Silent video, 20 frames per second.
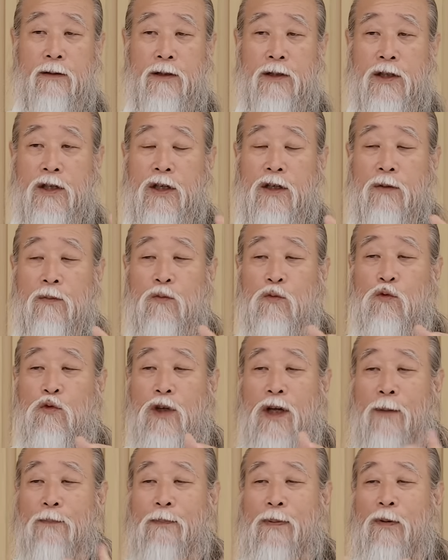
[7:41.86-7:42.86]
지금
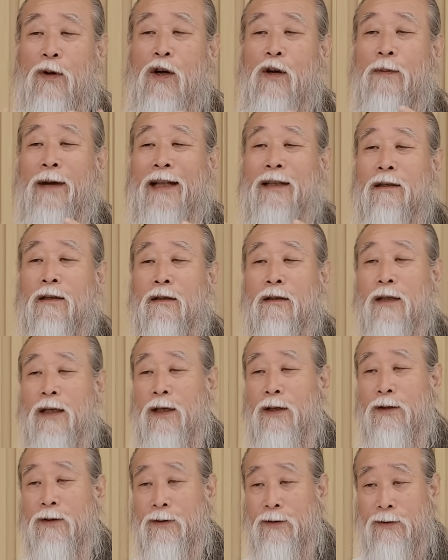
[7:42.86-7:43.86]
우리가 벌 받는
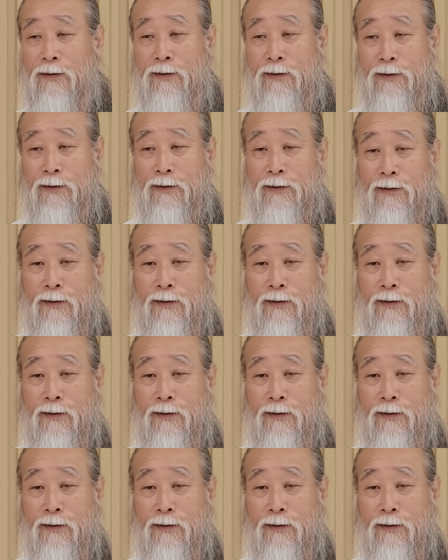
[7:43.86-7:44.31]
거예요.